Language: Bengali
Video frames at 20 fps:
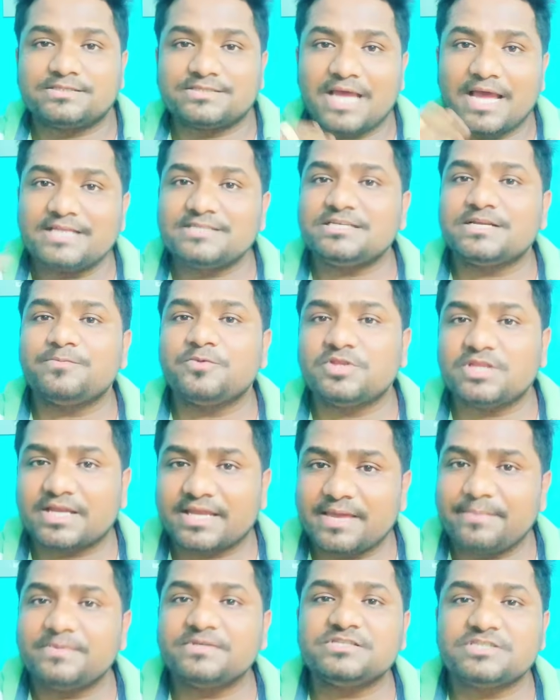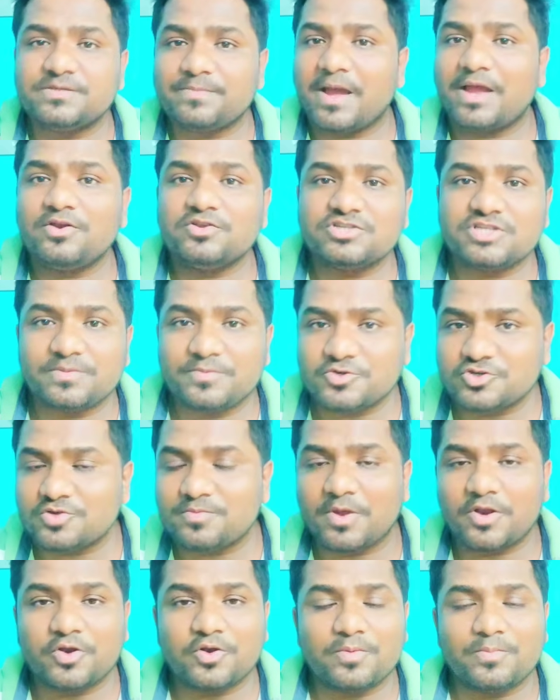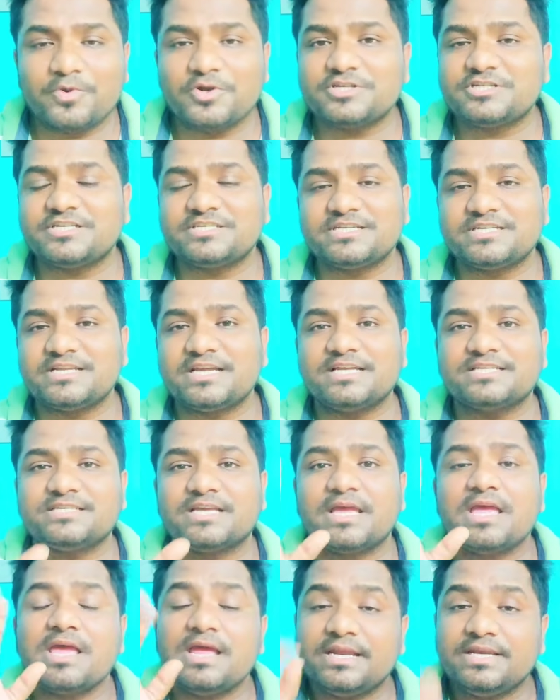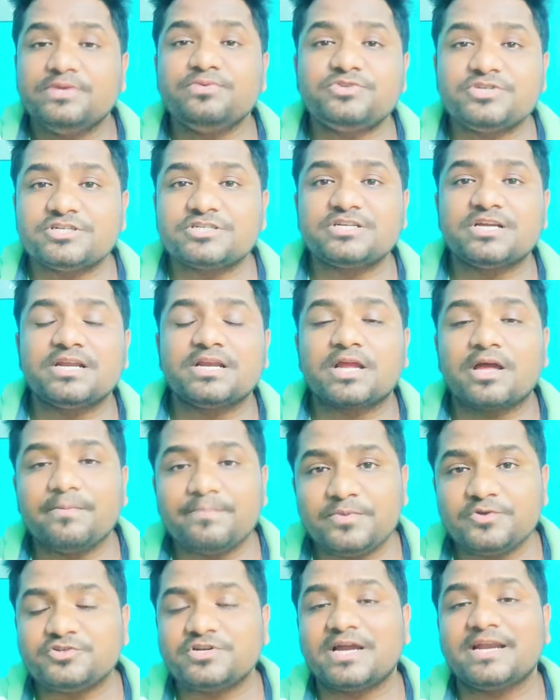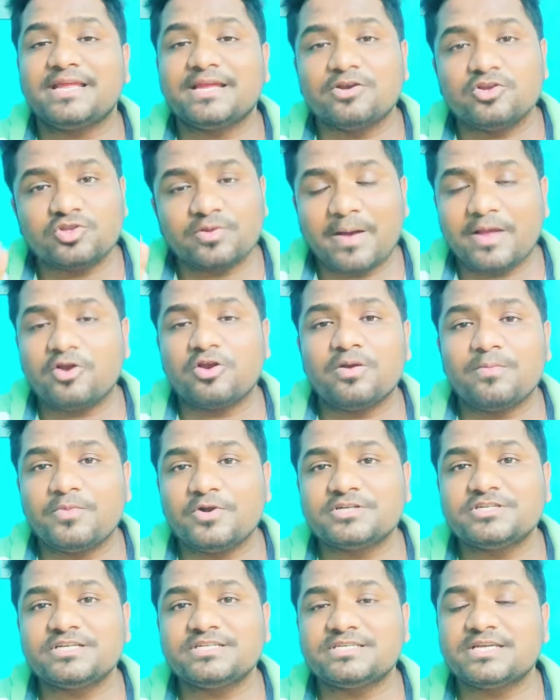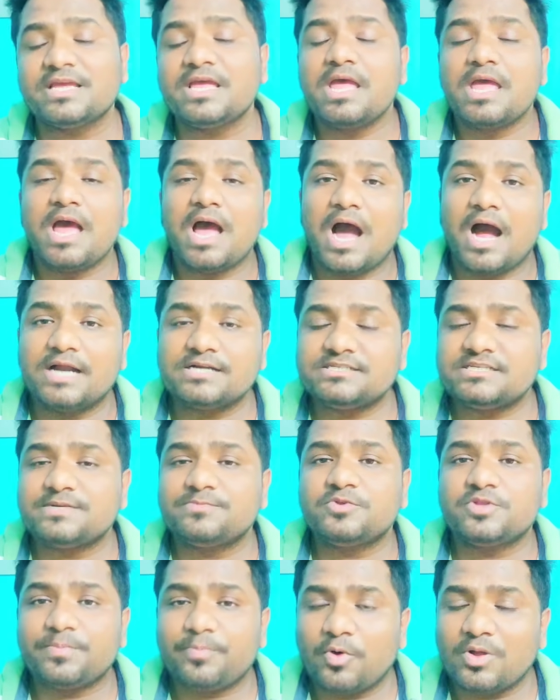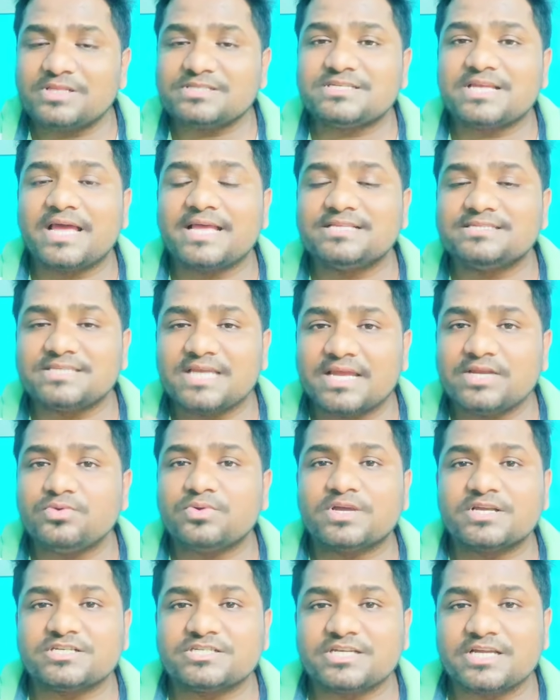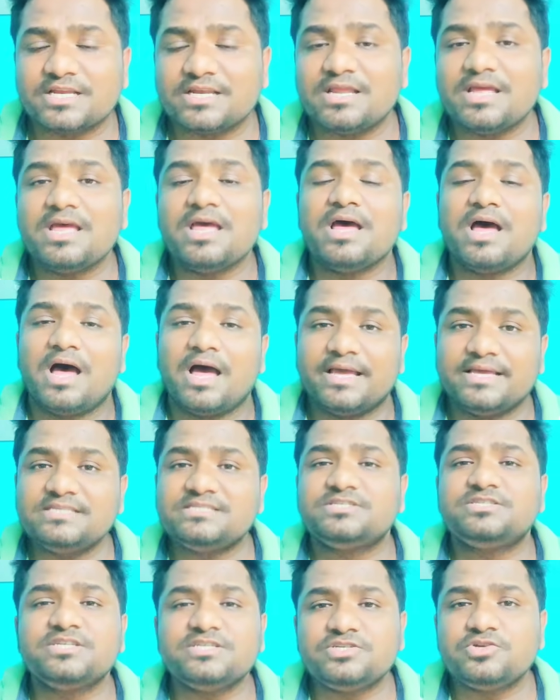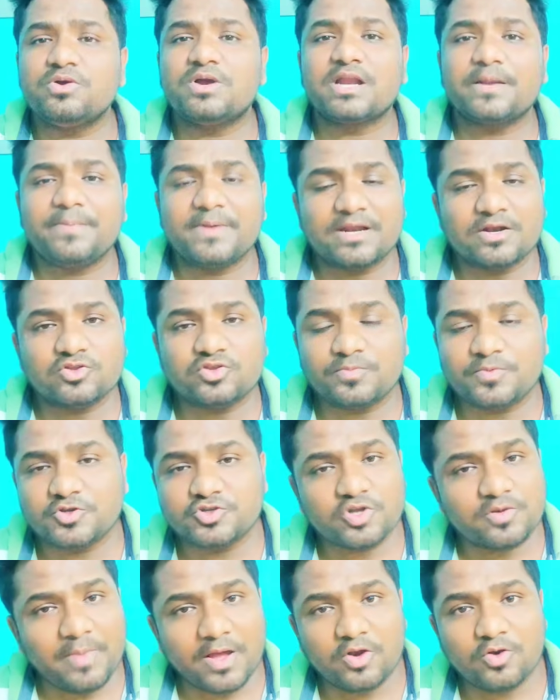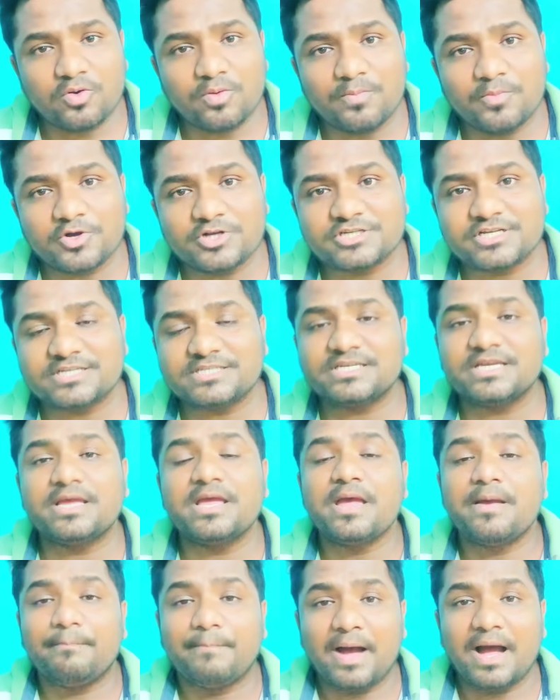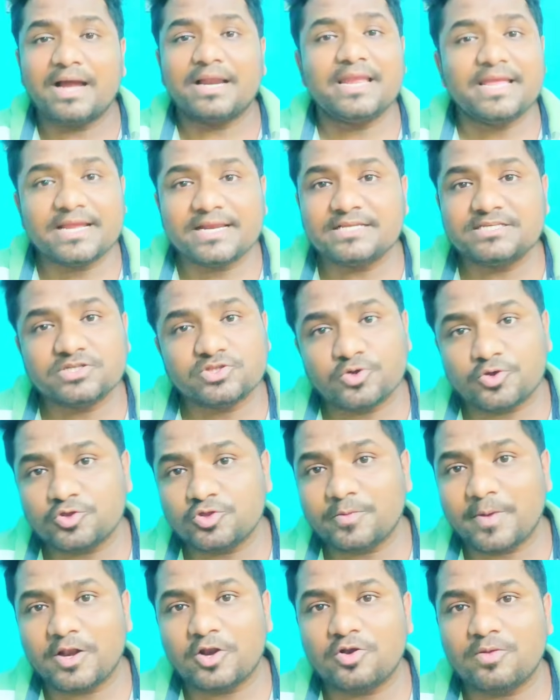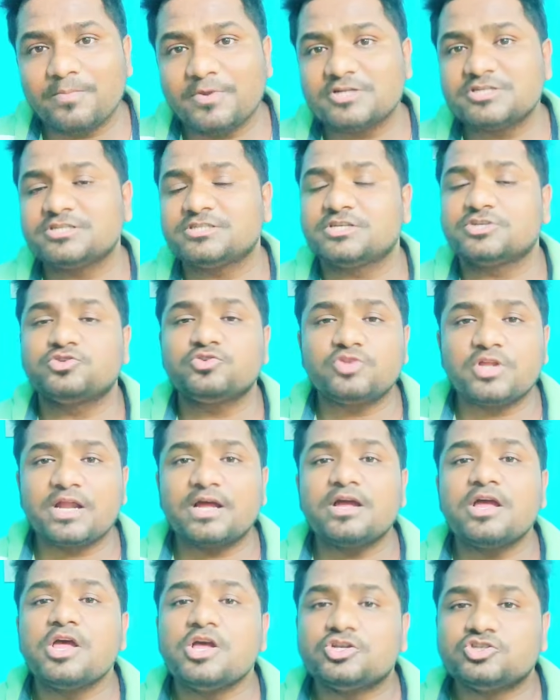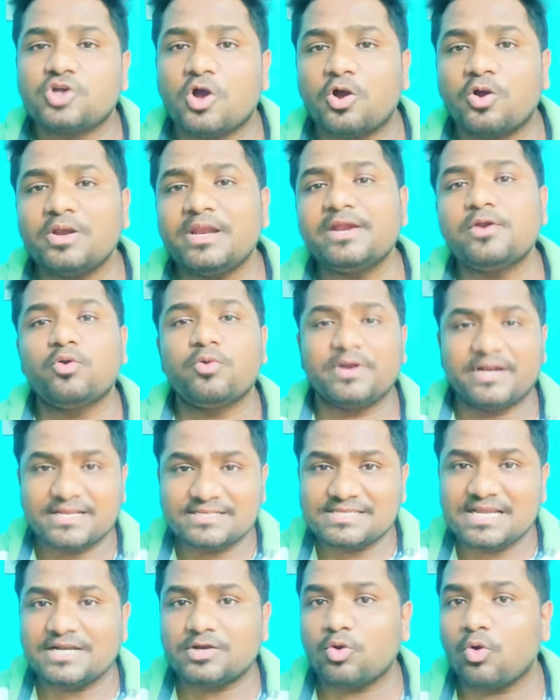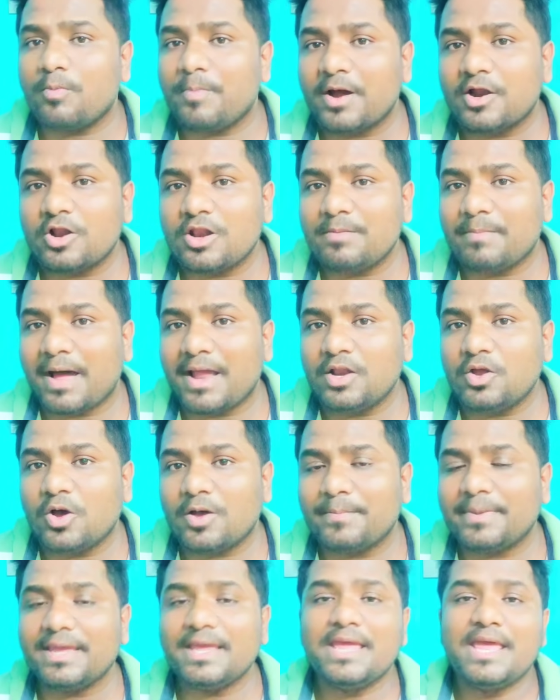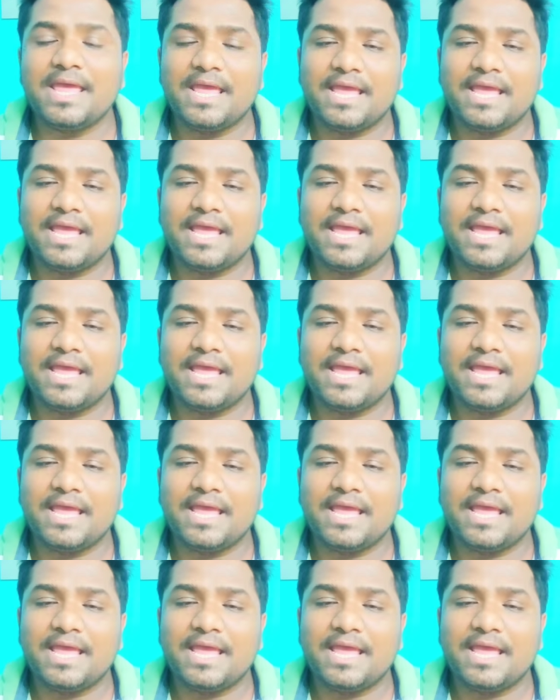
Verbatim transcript: সায়েন্সের মধ্যে কেমিস্ট্রি বায়োলজিতে ভীষণ ভালো নম্বর এসেছে ঠিক আছে নিউট্রিশন কম্পিউটার এগুলোতে ভালো নম্বর এসেছে আর্টসের মধ্যে পল সায়েন্স এডুকেশন হিস্ট্রি জিওগ্রাফি এগুলোতে ভীষণ ভালো নম্বর এসেছে বাংলা ইংরেজিতেও কিন্তু ভালো নম্বর এসেছে সুতরাং সকলের রেজাল্ট ওভারঅল ভালো হবে